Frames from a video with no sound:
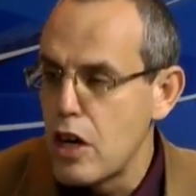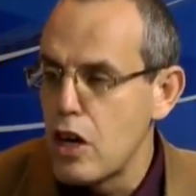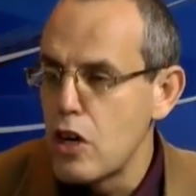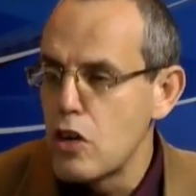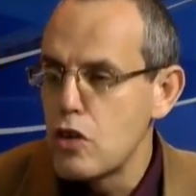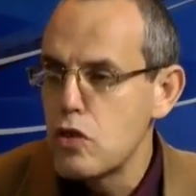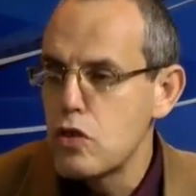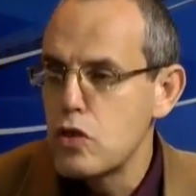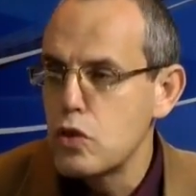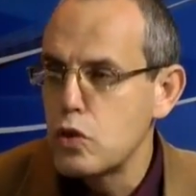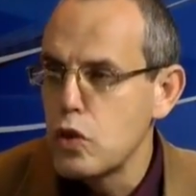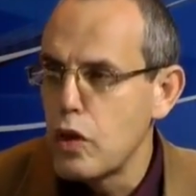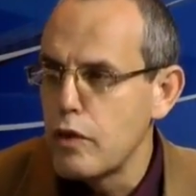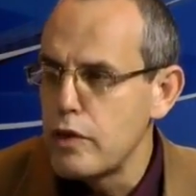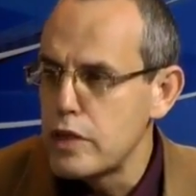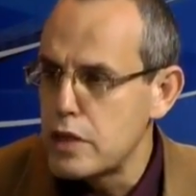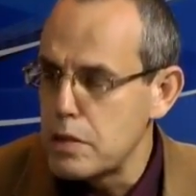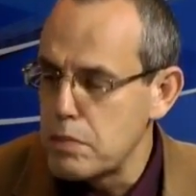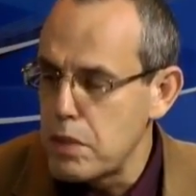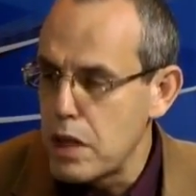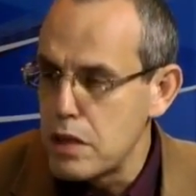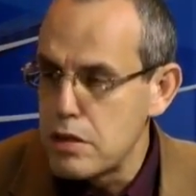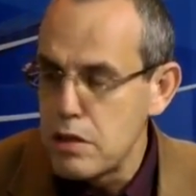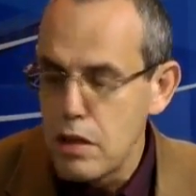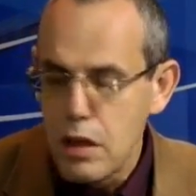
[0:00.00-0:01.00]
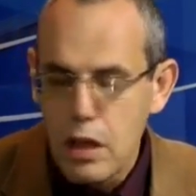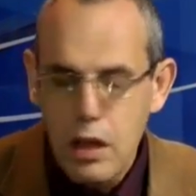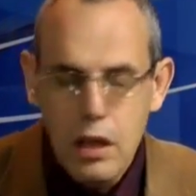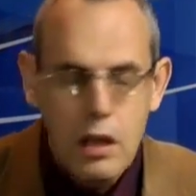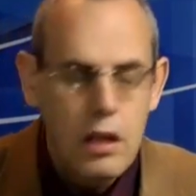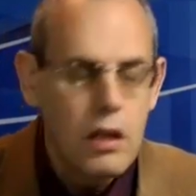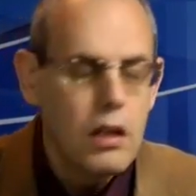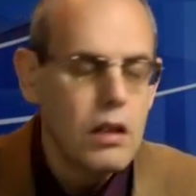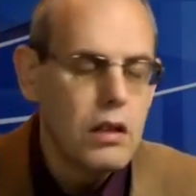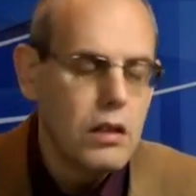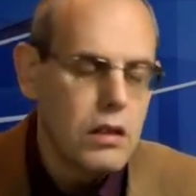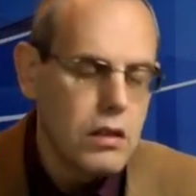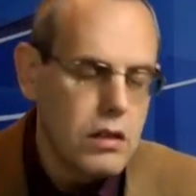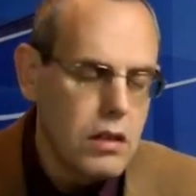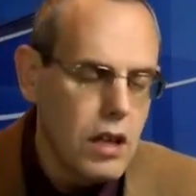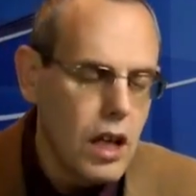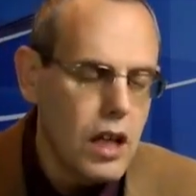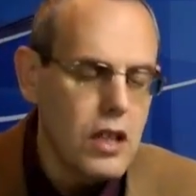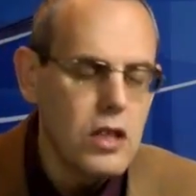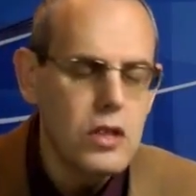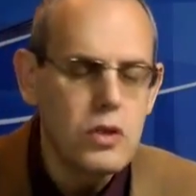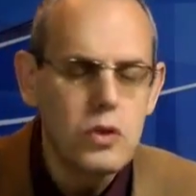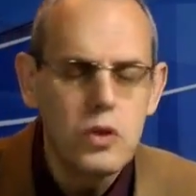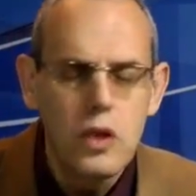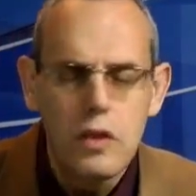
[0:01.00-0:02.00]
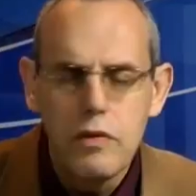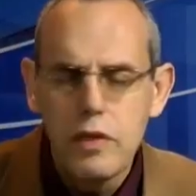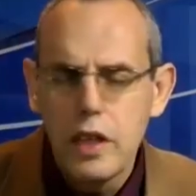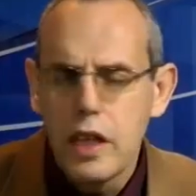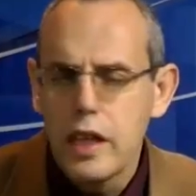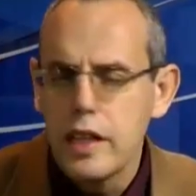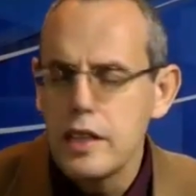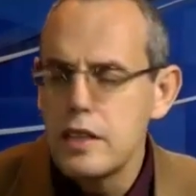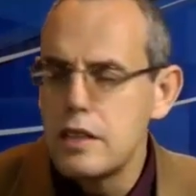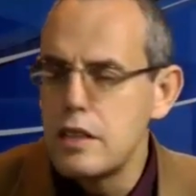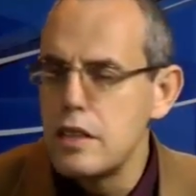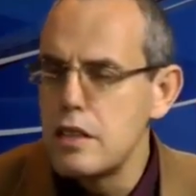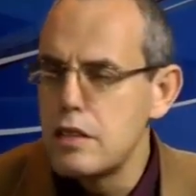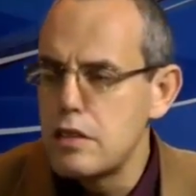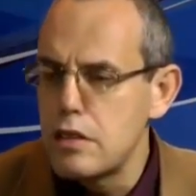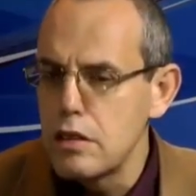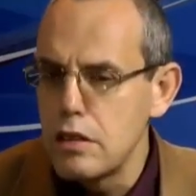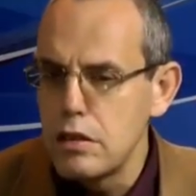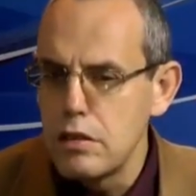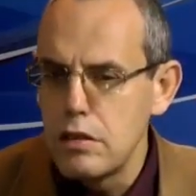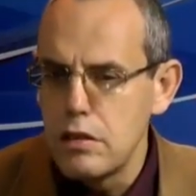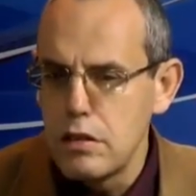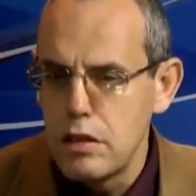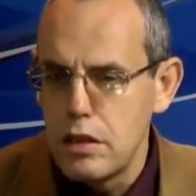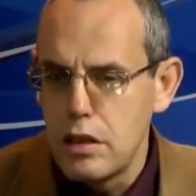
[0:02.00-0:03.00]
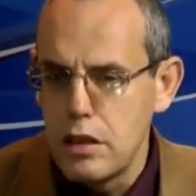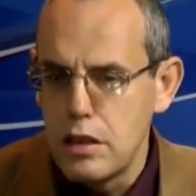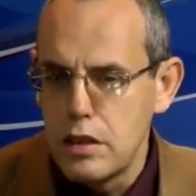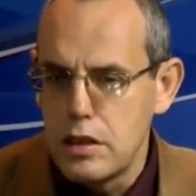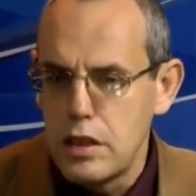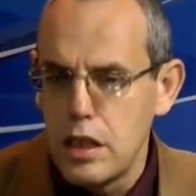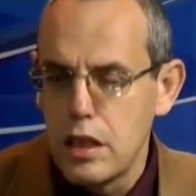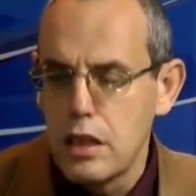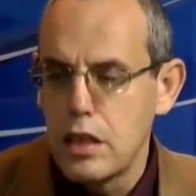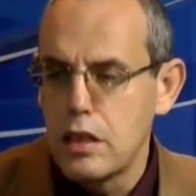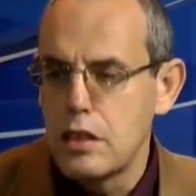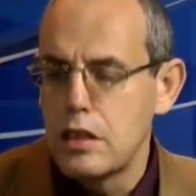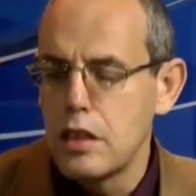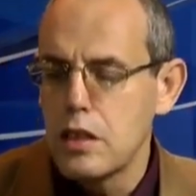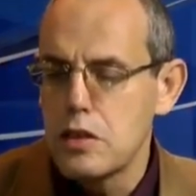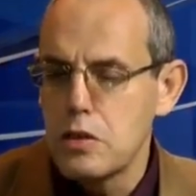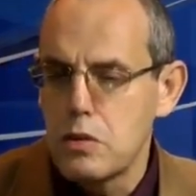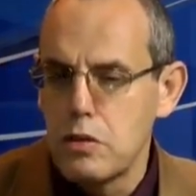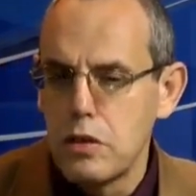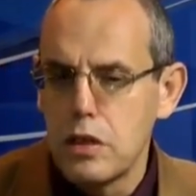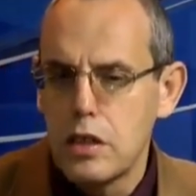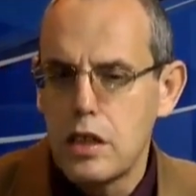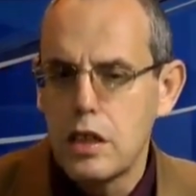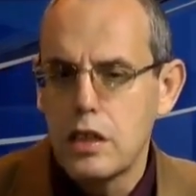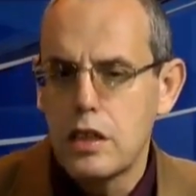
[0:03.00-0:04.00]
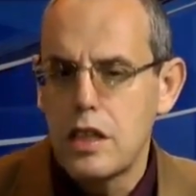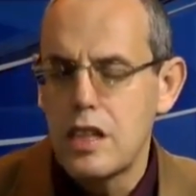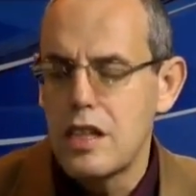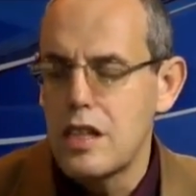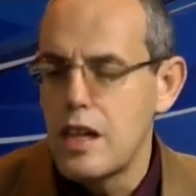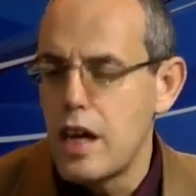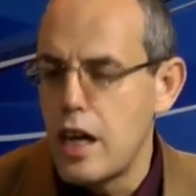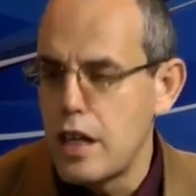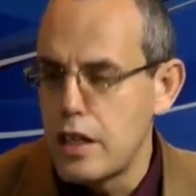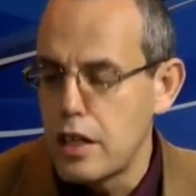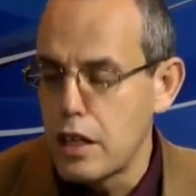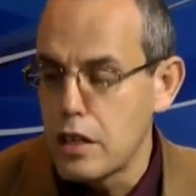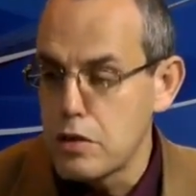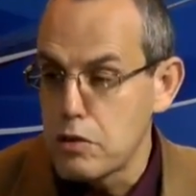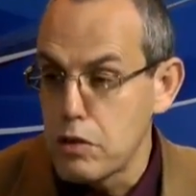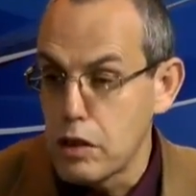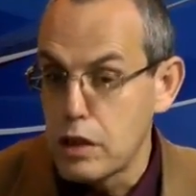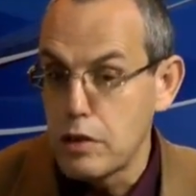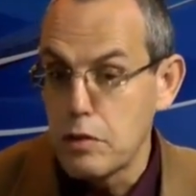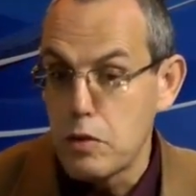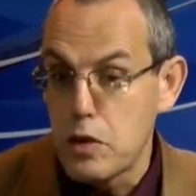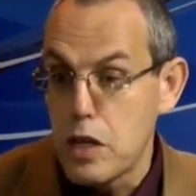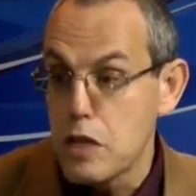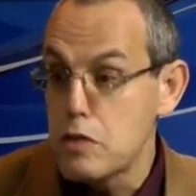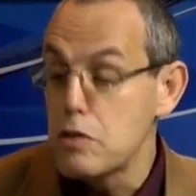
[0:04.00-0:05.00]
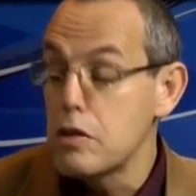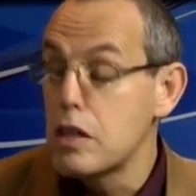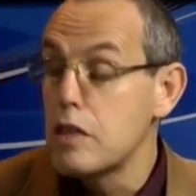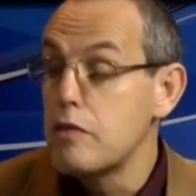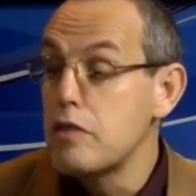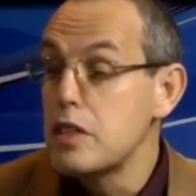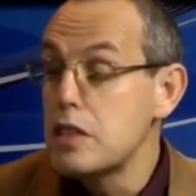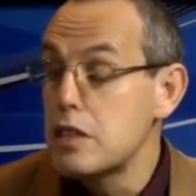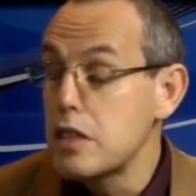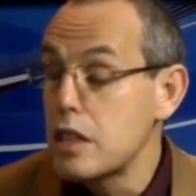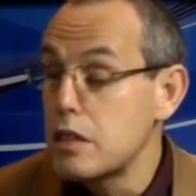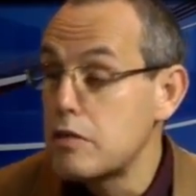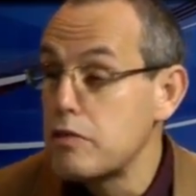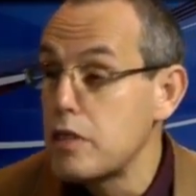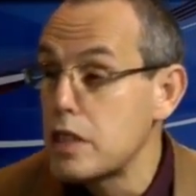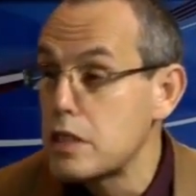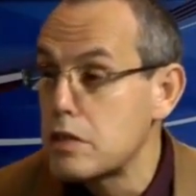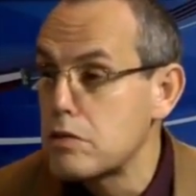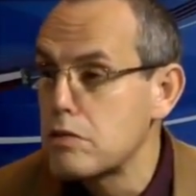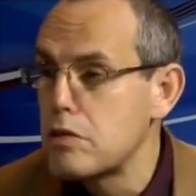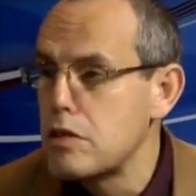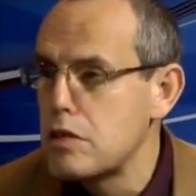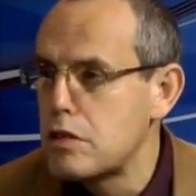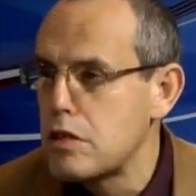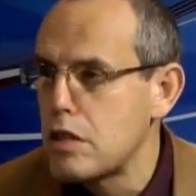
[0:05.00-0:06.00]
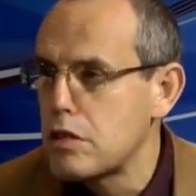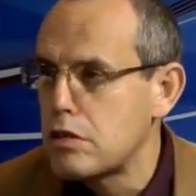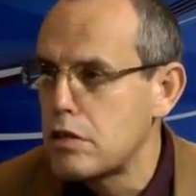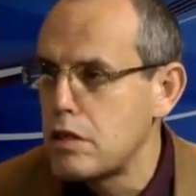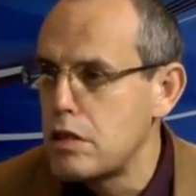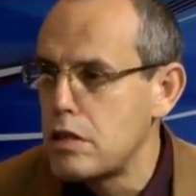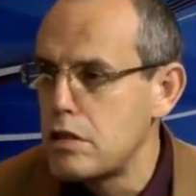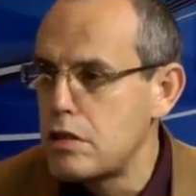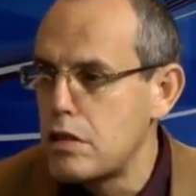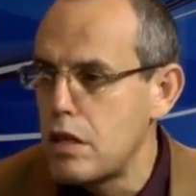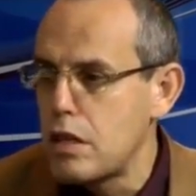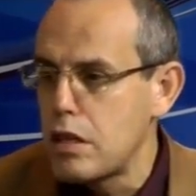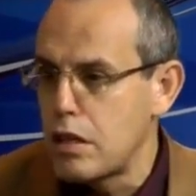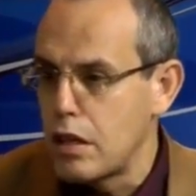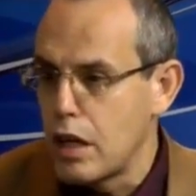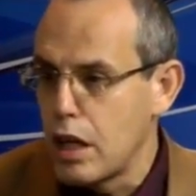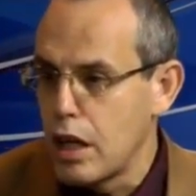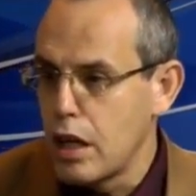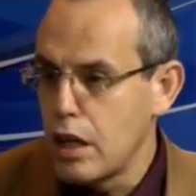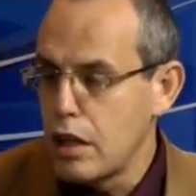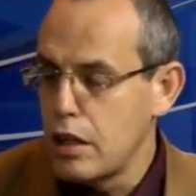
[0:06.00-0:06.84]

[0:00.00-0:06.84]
То есть какие-то документы соберете, принести Да, надо, что да? вы хотите э, делать, насколько это реально, насколько, это, насколько вы соответствуете этой идее.